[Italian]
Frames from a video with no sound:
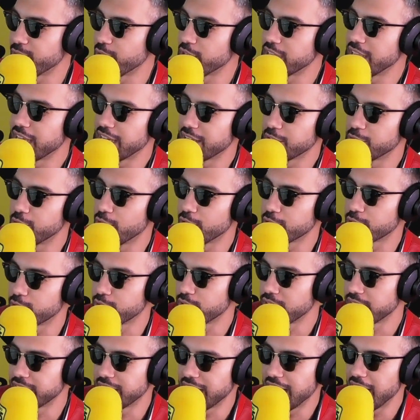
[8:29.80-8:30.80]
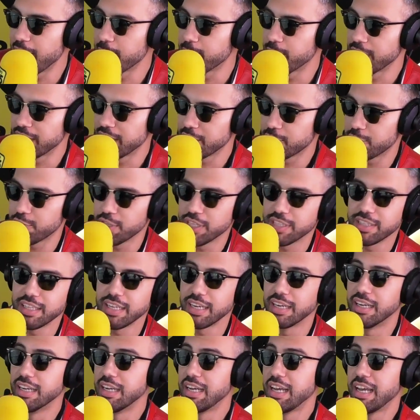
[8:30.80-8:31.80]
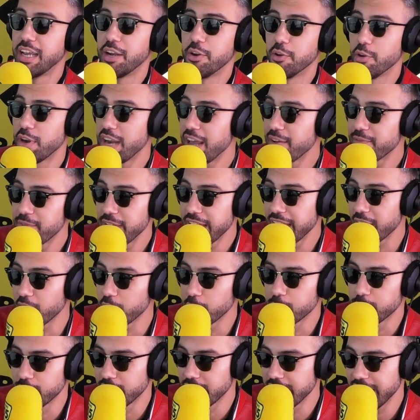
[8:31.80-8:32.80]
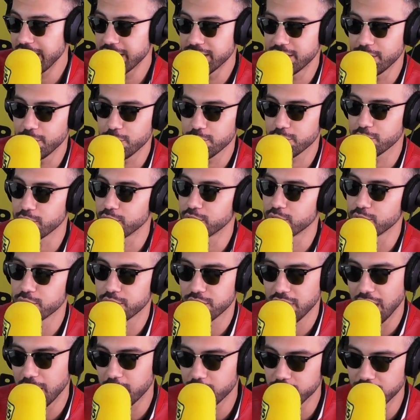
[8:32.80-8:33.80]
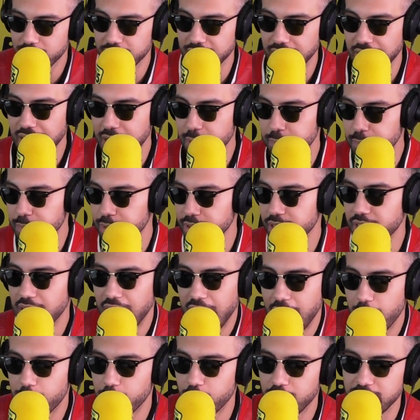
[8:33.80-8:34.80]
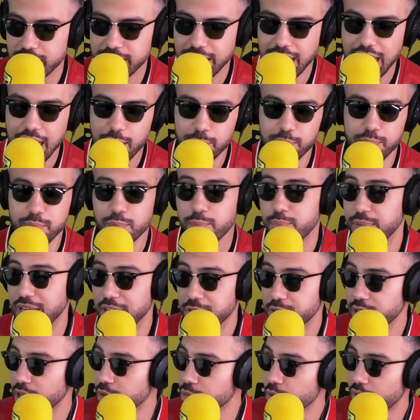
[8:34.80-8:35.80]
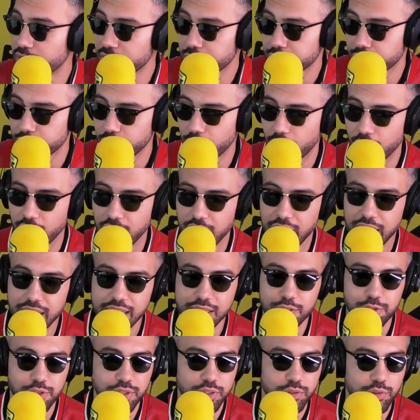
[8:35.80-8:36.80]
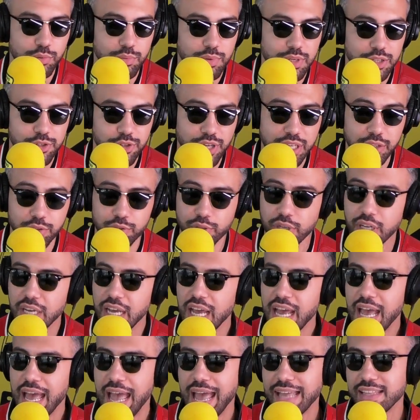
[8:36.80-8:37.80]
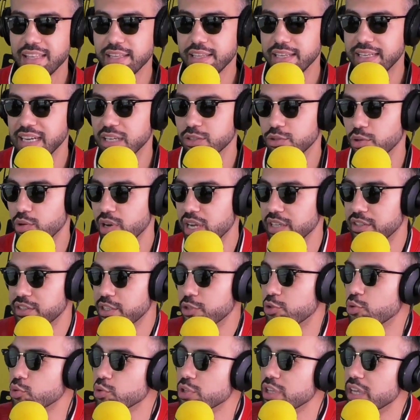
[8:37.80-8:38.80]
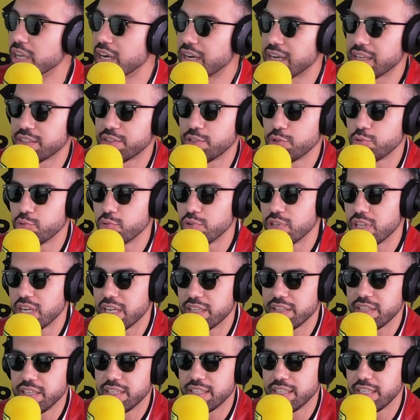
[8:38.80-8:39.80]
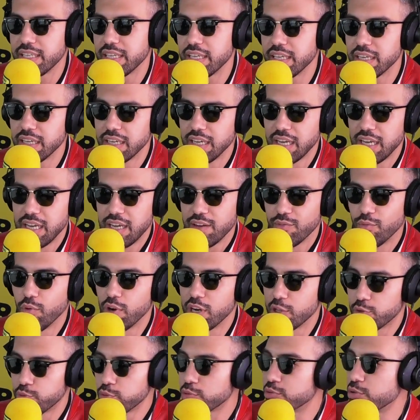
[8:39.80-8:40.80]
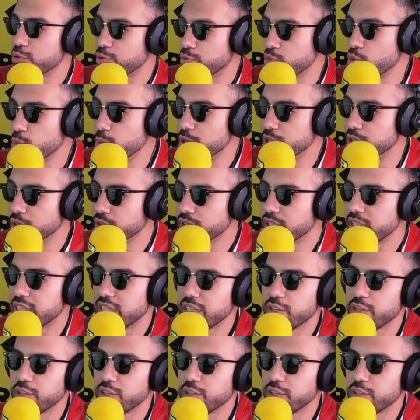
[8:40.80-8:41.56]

vuoi dare addosso ai trapper, eccetera. Non è vero, per niente. Io ascolto un sacco di trap, amo la trap, mi piace la nuova scuola al 100%. È dedicato a un'attitudine, l'attitudine di chi vuole tutto subito, di chi